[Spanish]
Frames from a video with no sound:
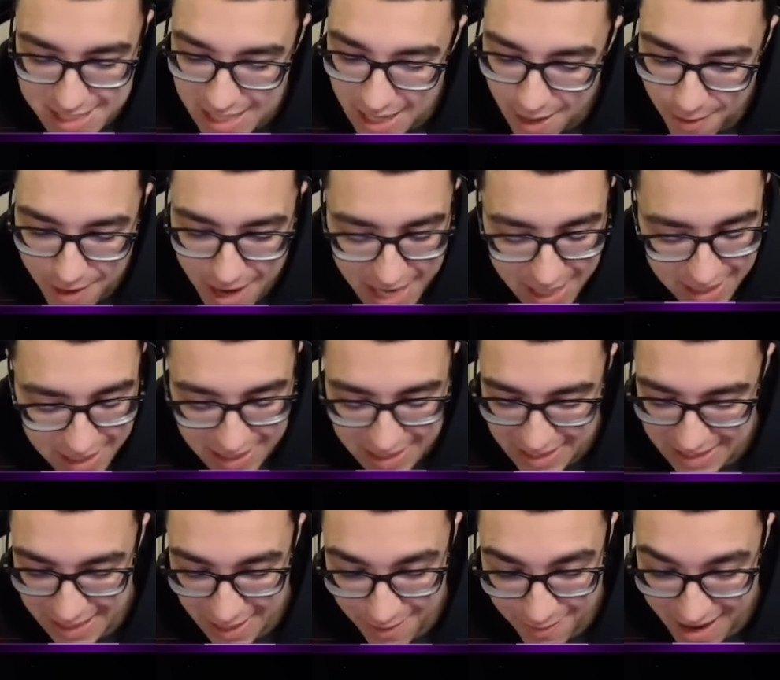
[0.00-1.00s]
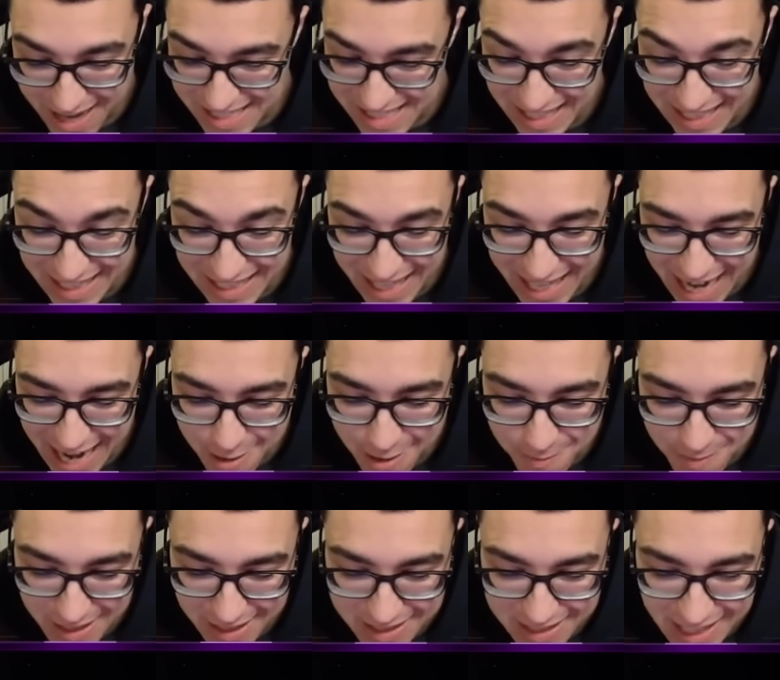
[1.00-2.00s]
chaval Te vas
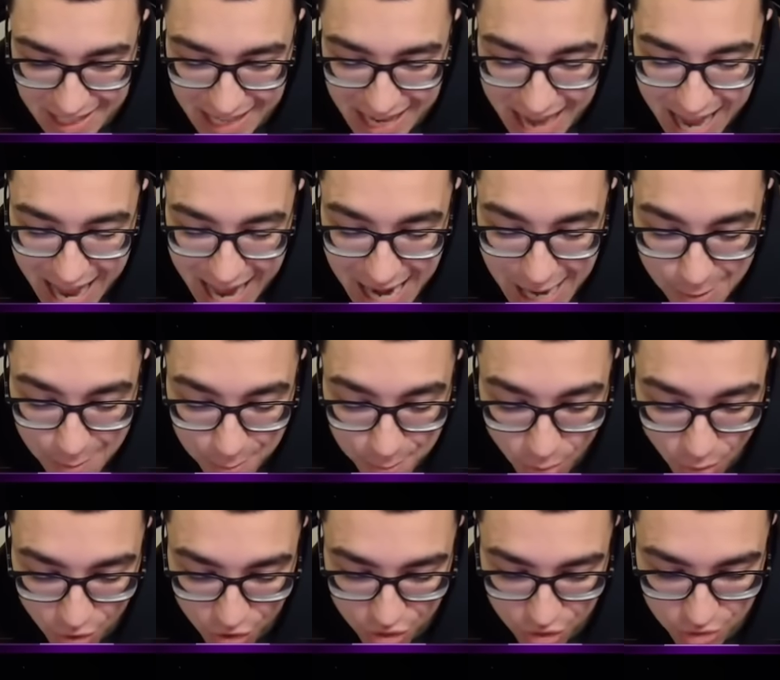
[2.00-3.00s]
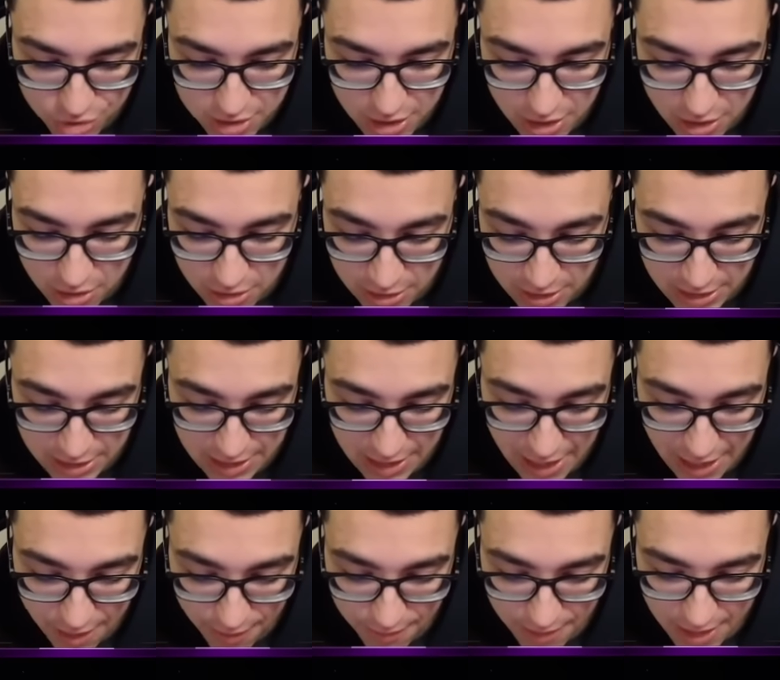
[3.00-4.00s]
literalmente al pozo, tío
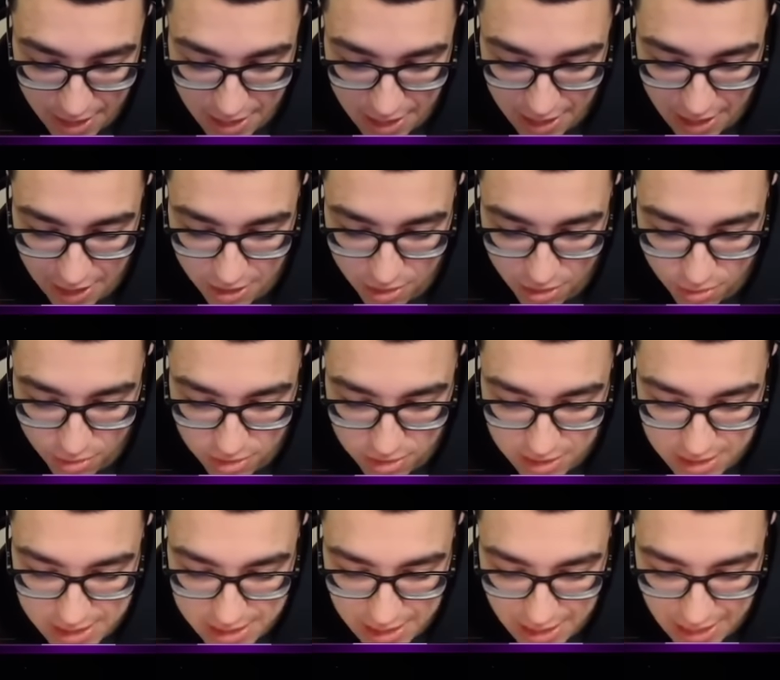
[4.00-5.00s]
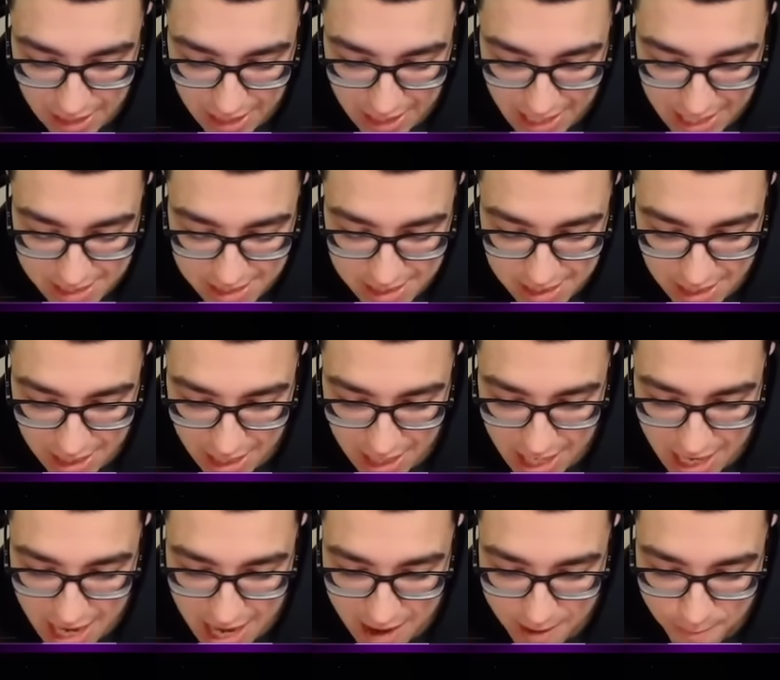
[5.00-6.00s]
A ver, el robot este queda
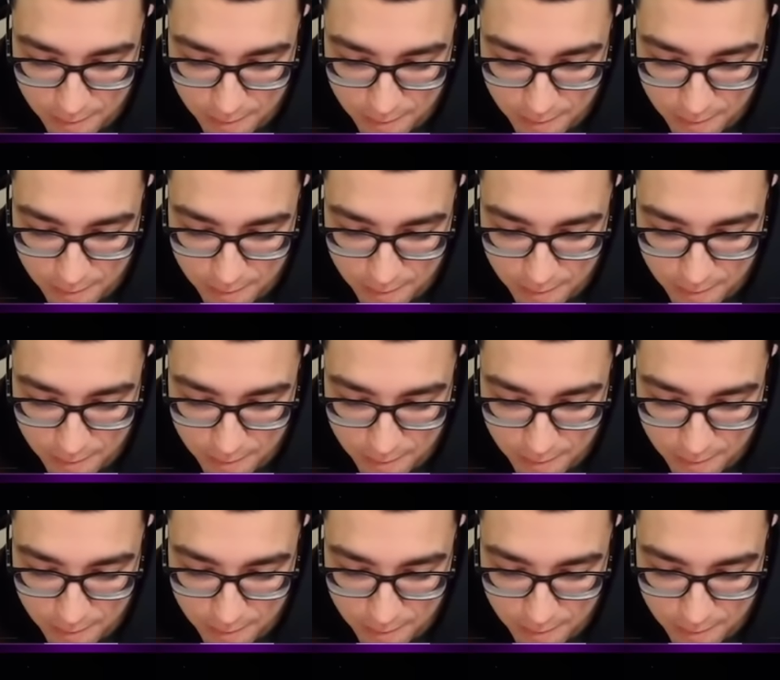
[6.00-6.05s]
sea